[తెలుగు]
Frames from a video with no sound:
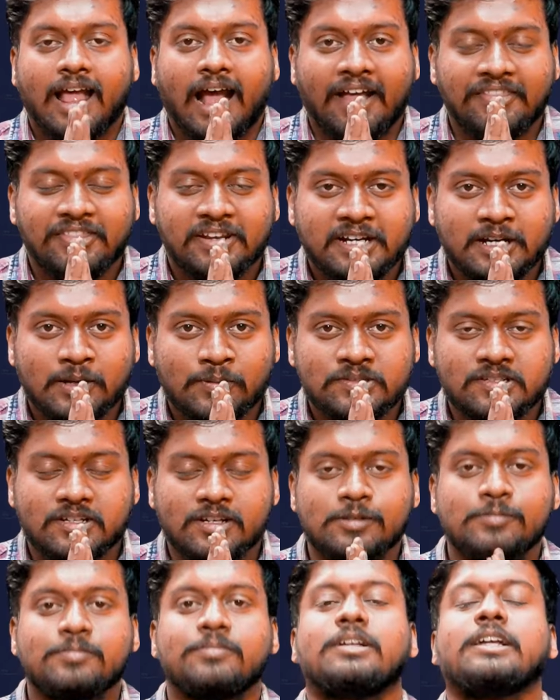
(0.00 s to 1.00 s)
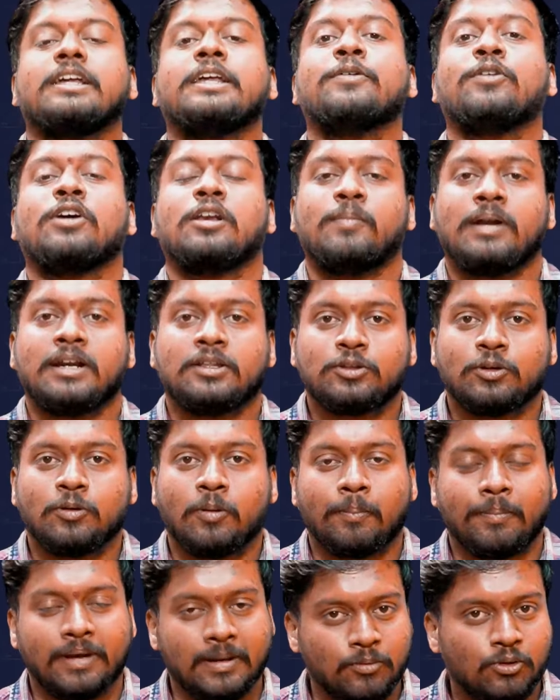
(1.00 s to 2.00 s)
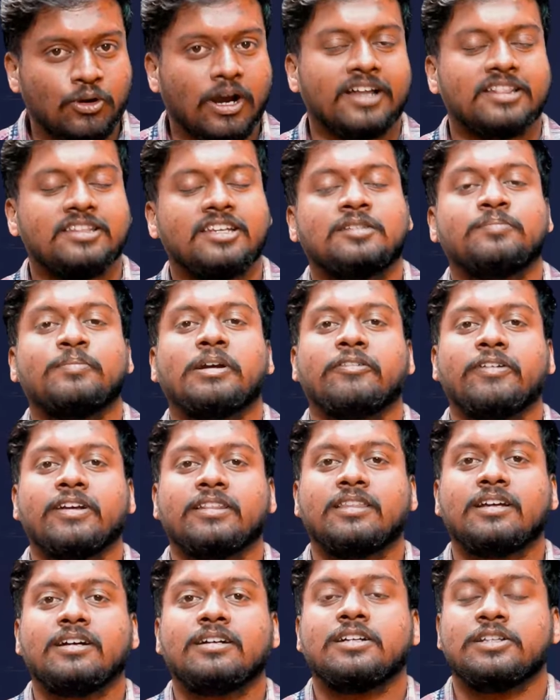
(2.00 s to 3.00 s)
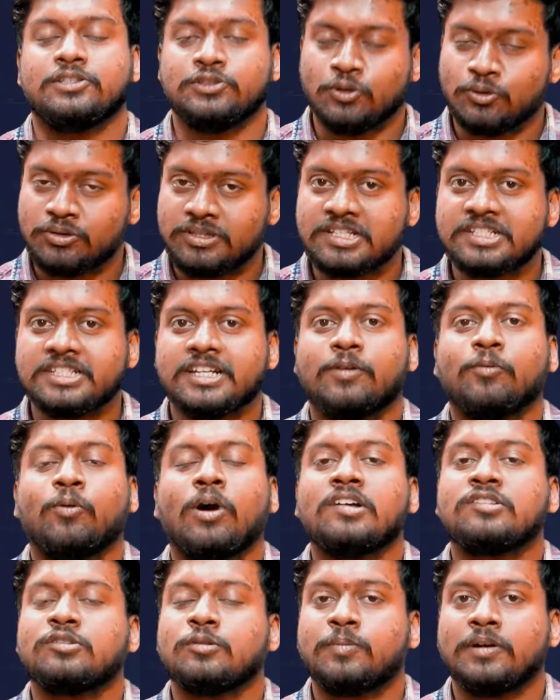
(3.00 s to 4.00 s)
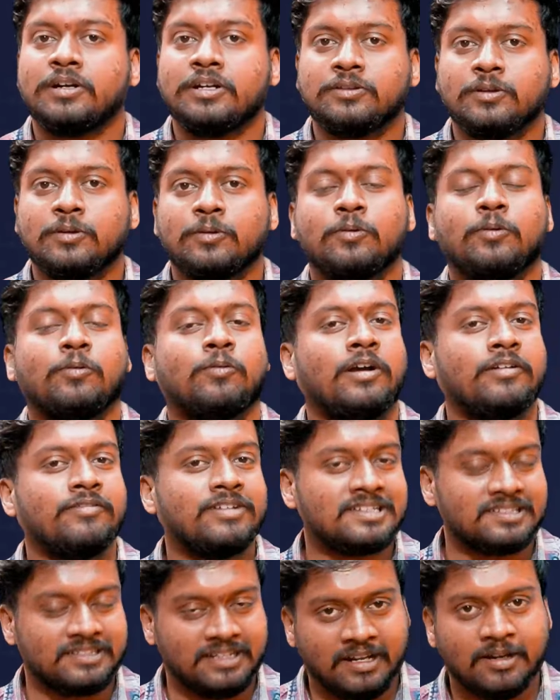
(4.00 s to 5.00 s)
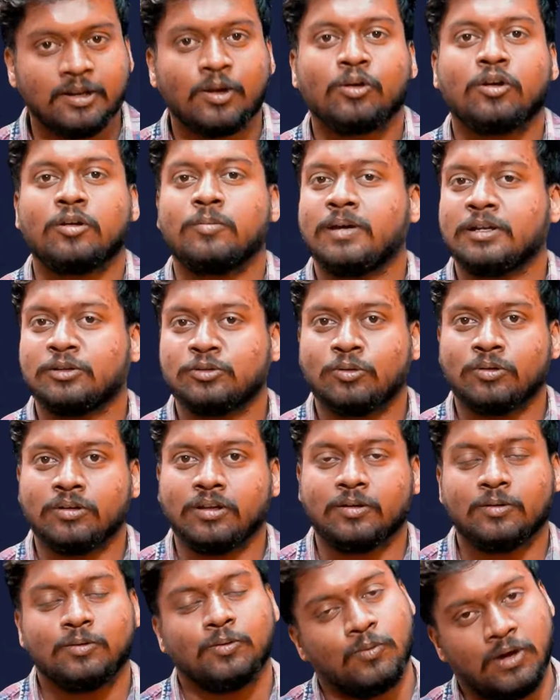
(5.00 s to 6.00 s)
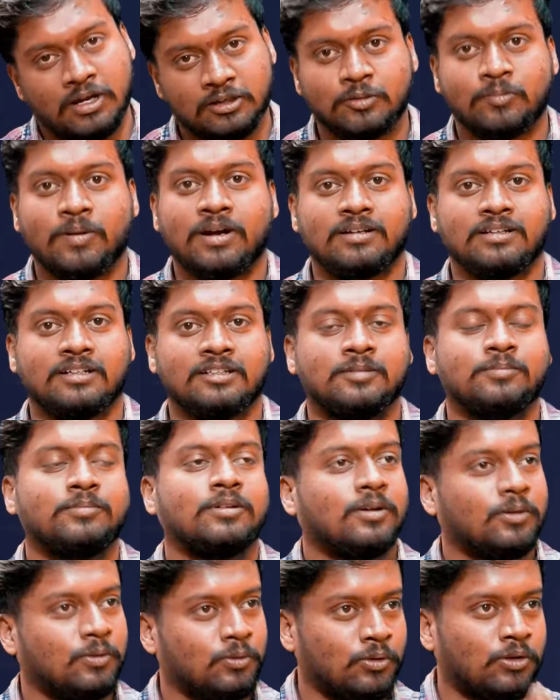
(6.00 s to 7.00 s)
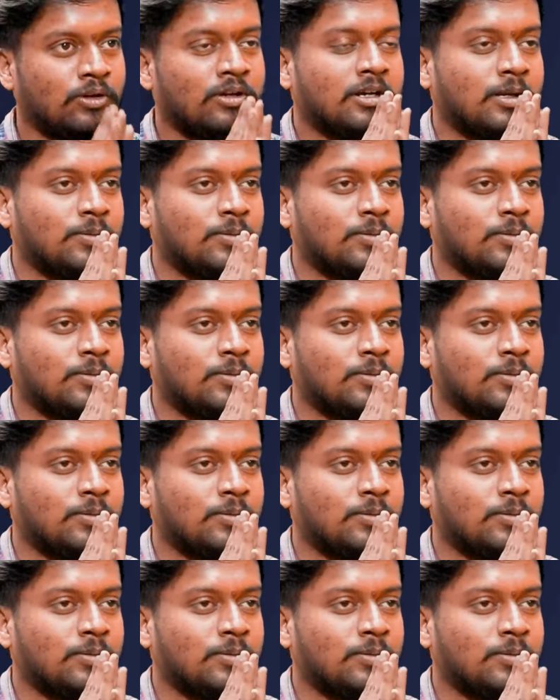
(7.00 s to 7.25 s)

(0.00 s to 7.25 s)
అందరికీ నమస్కారం ఇవాళ మనతో ప్రముఖ ఆధ్యాత్మికవేత్త జ్యోతిష్య వాస్తు పండితులు వైవిఎస్ గిరిరావు గారు మనతో ఉన్నారు వారితో మాట్లాడదాం గురుగారు